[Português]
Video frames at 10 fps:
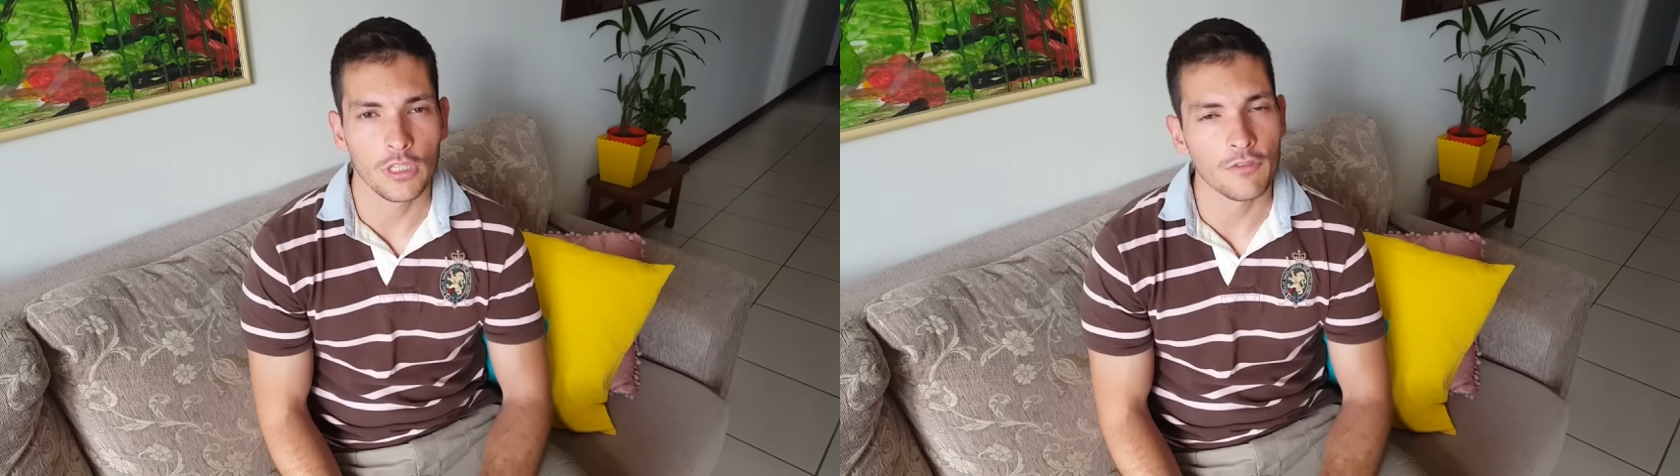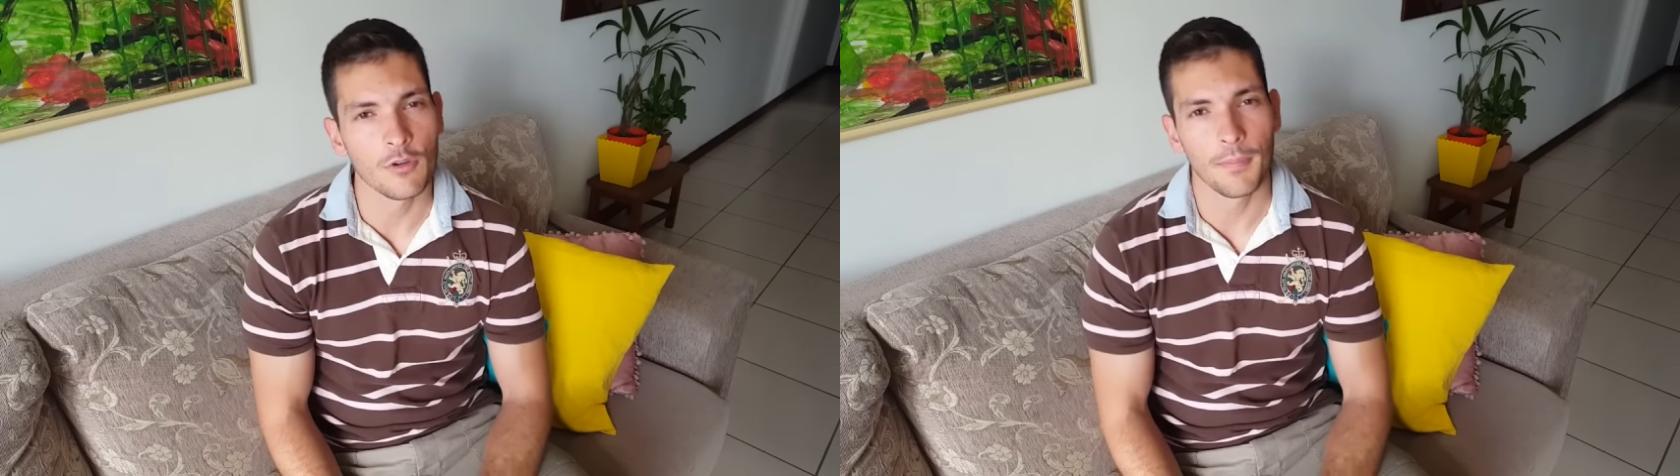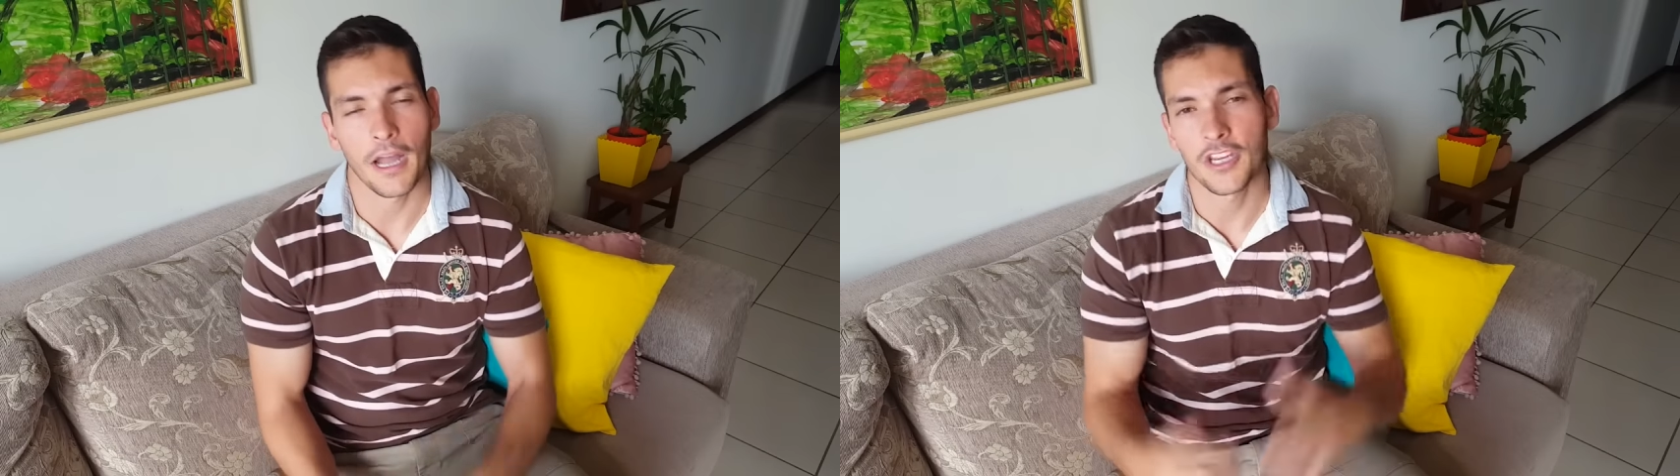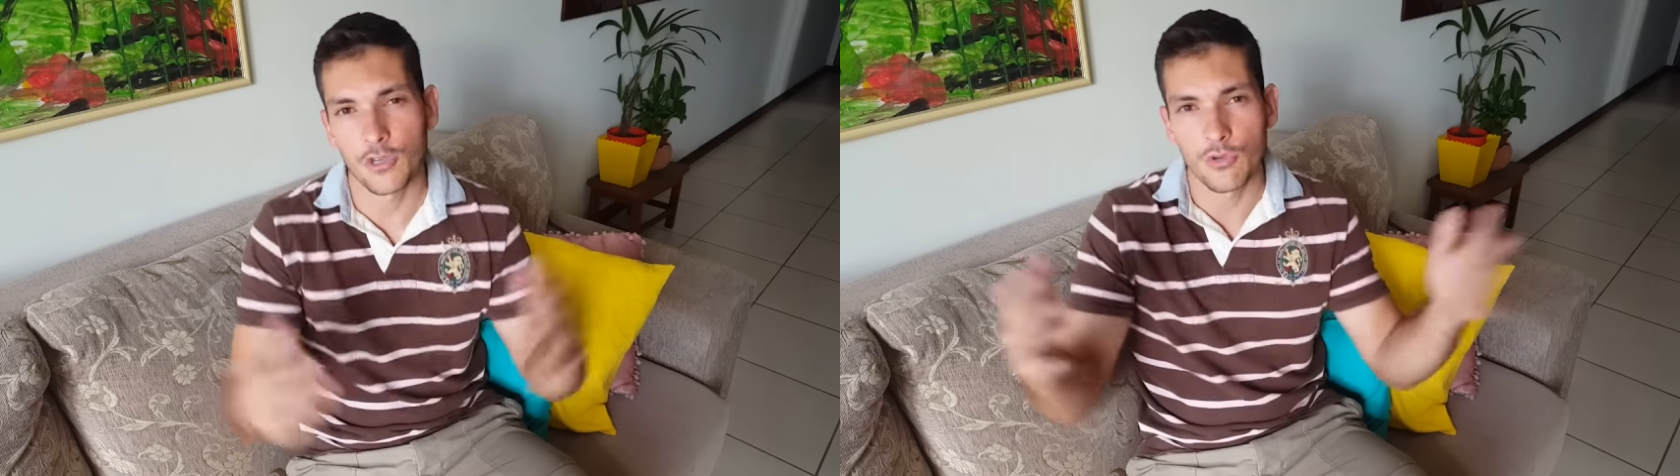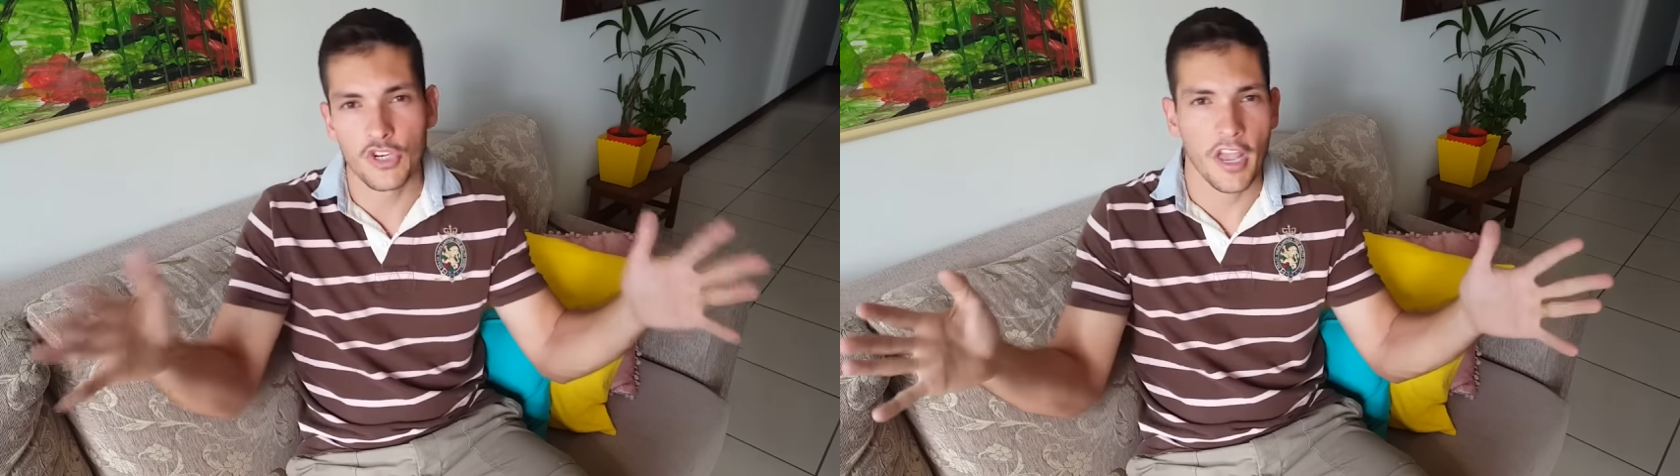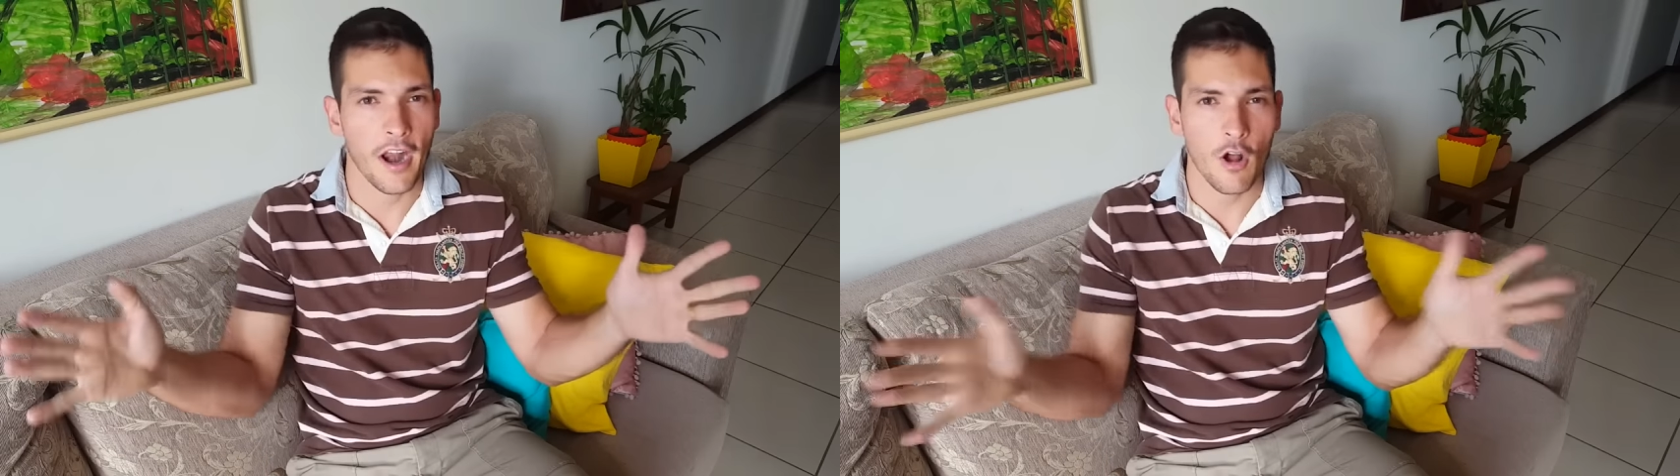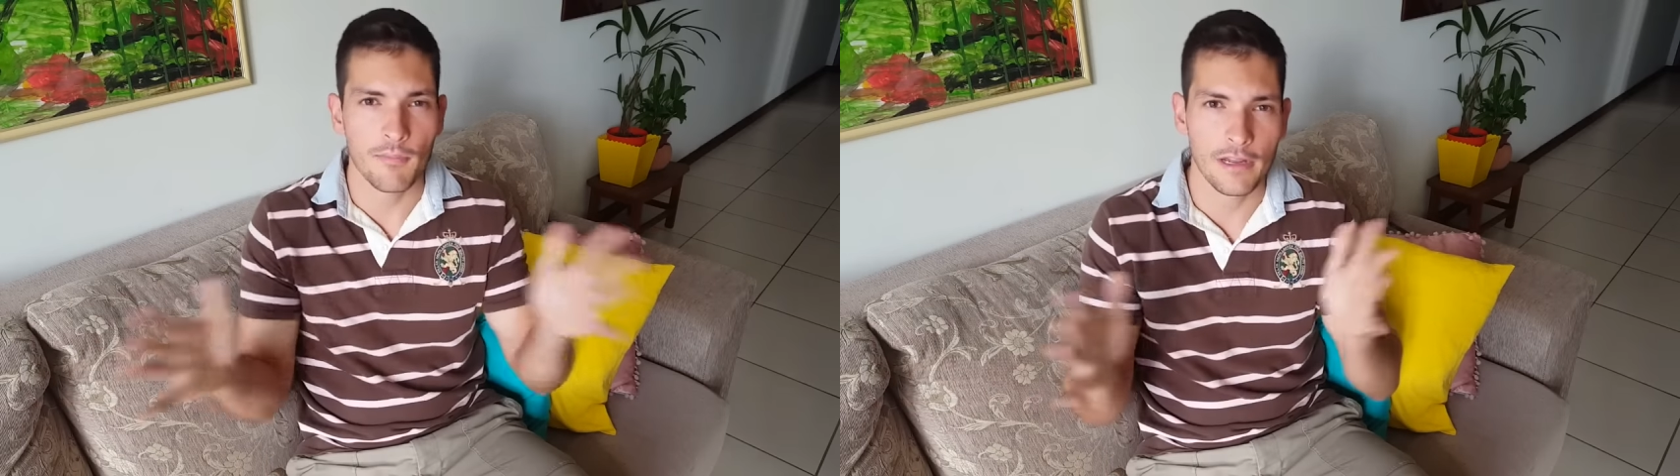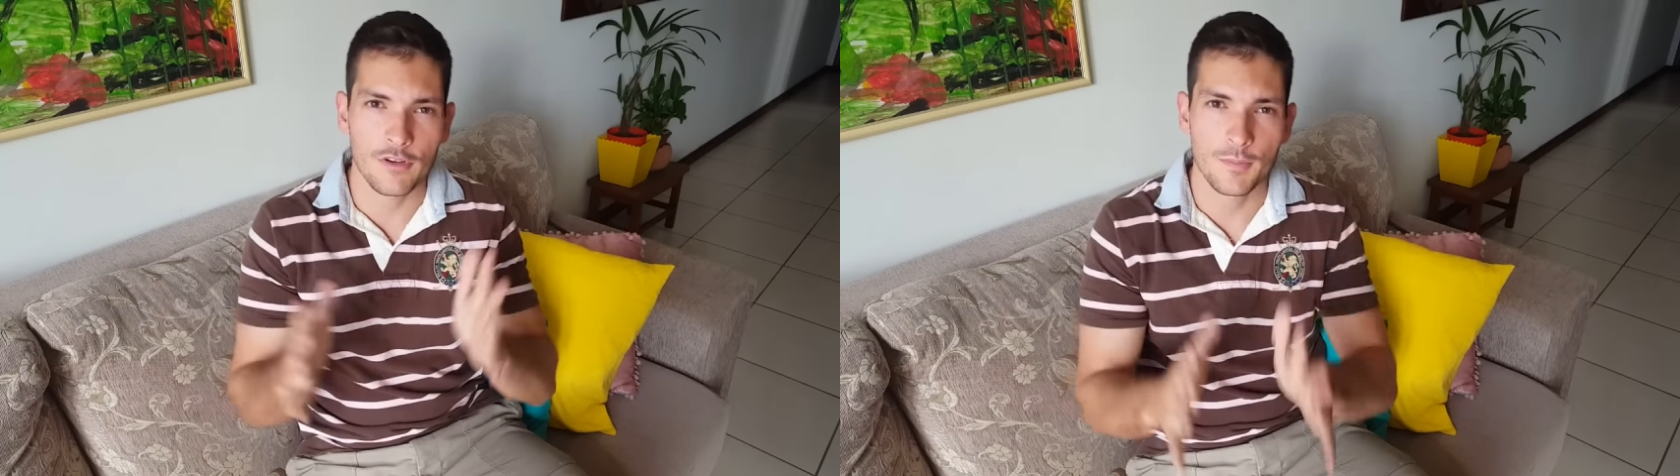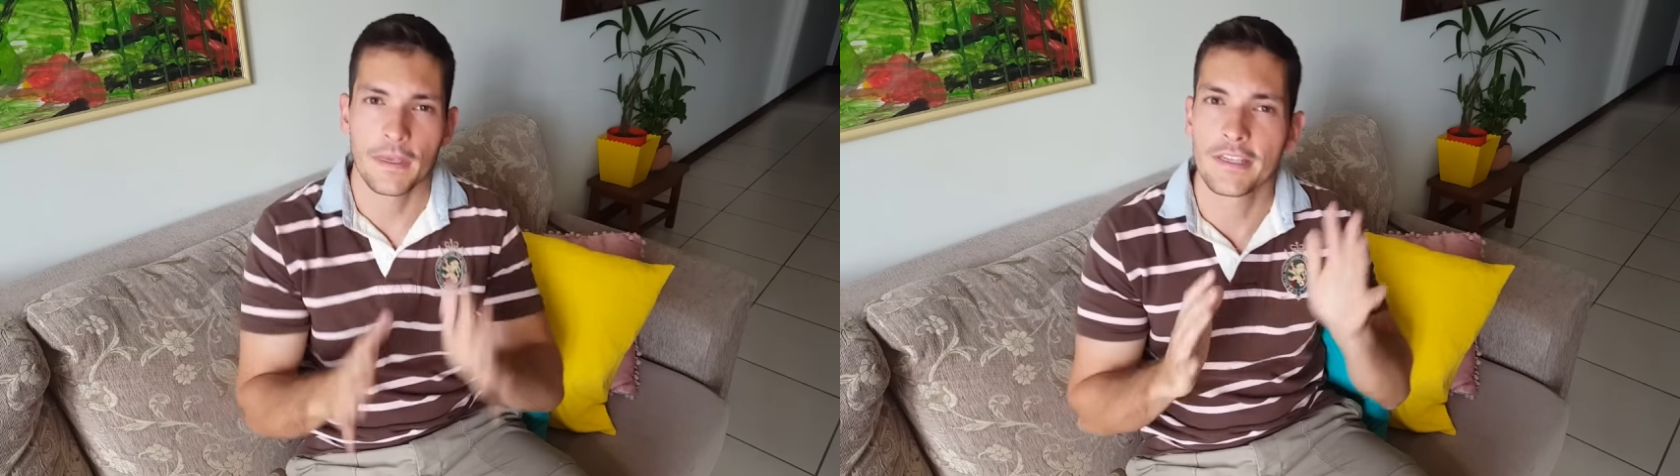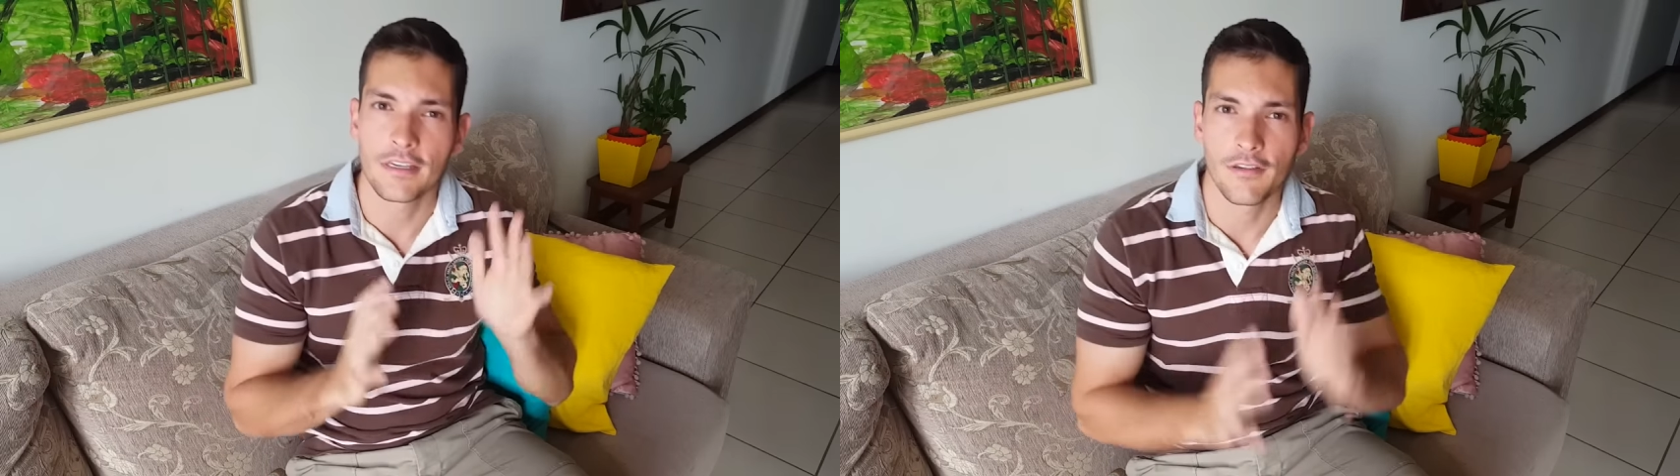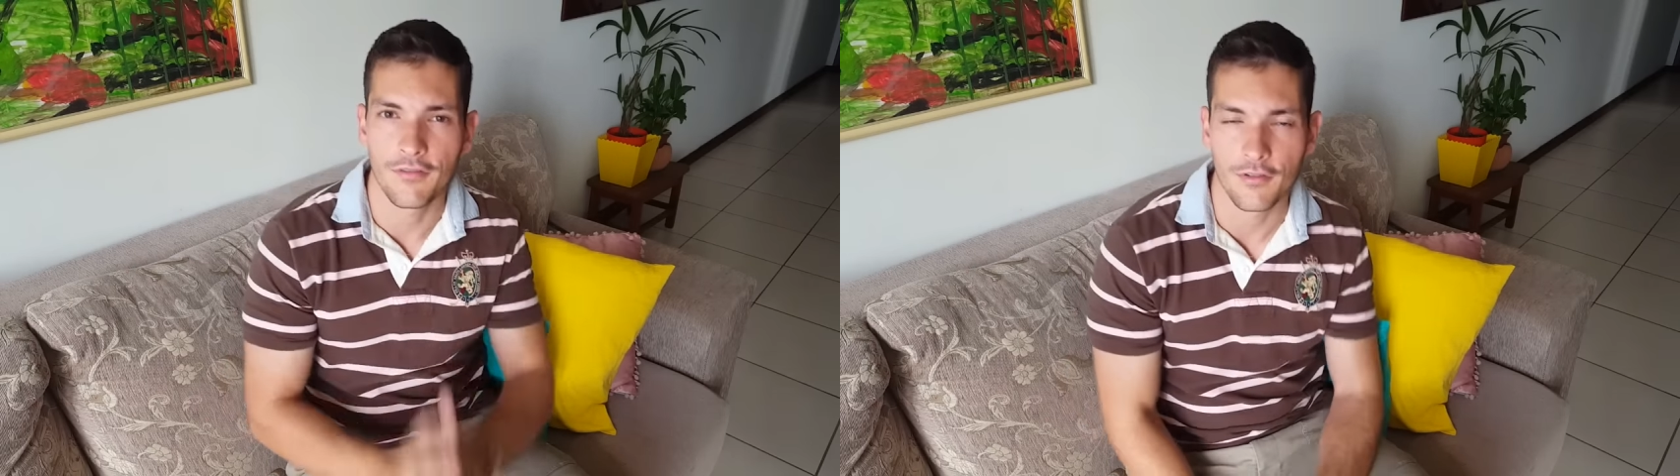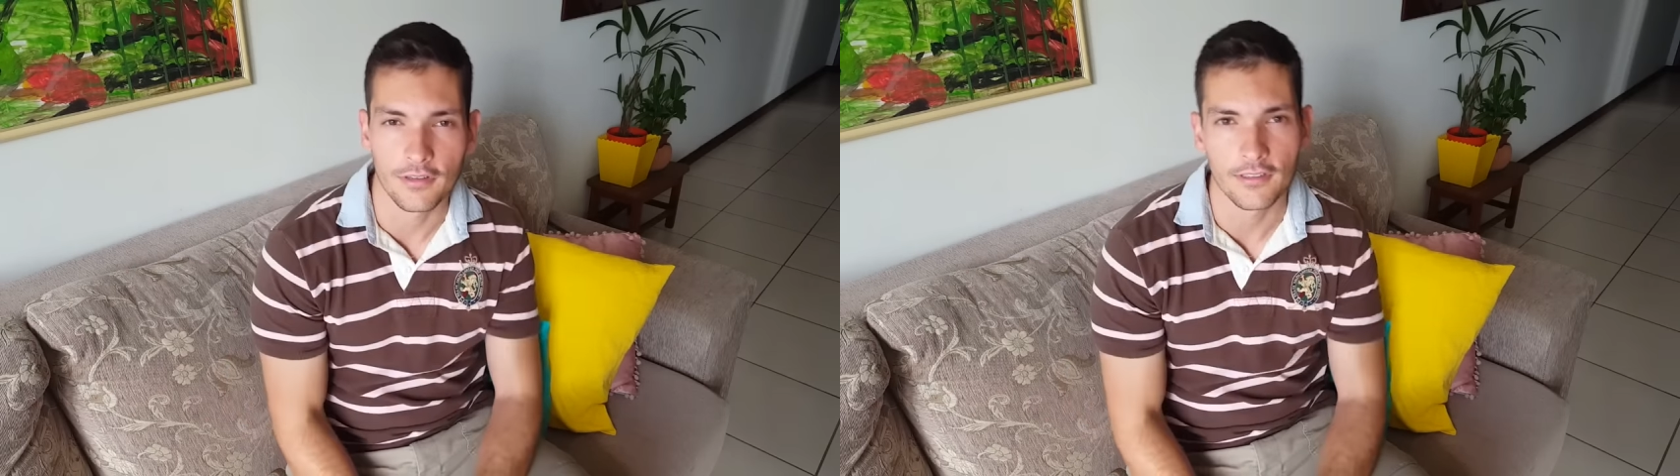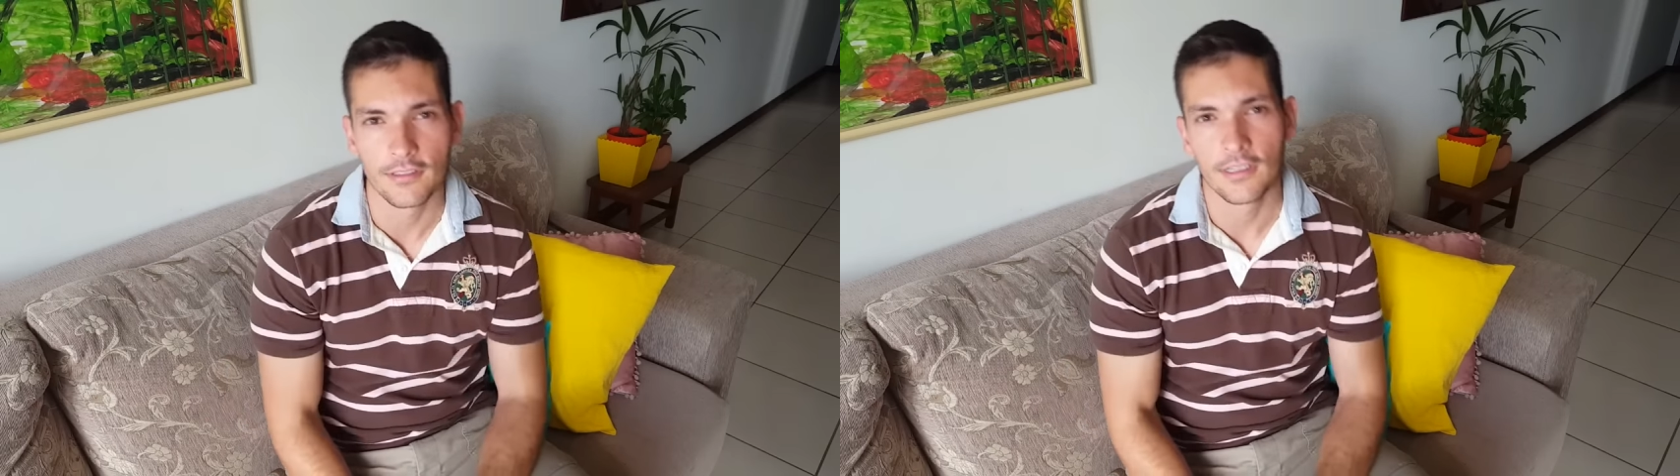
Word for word: eu vou partir do geral para o específico, né?